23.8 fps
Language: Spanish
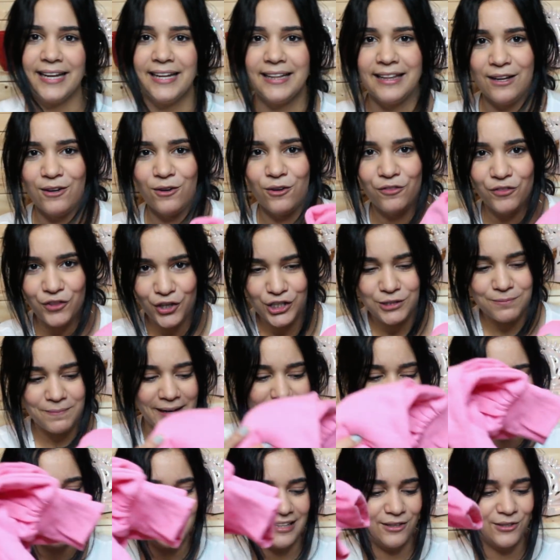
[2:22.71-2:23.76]
que tengo dos
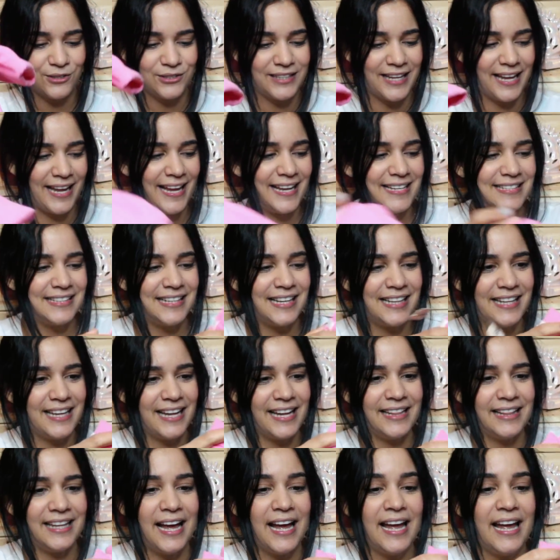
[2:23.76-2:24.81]
paquetitos de esta
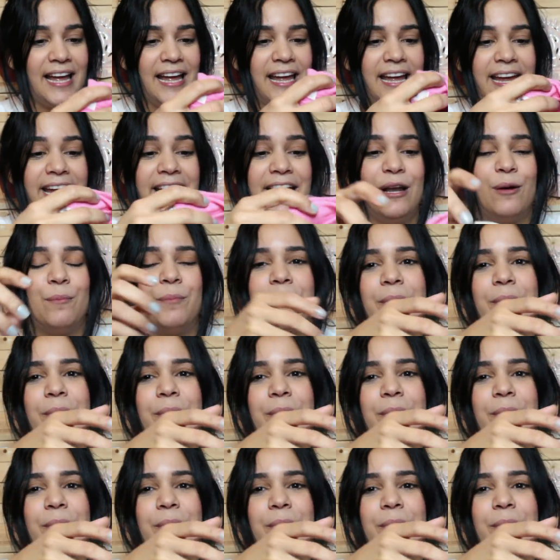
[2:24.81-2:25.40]
tienda y lo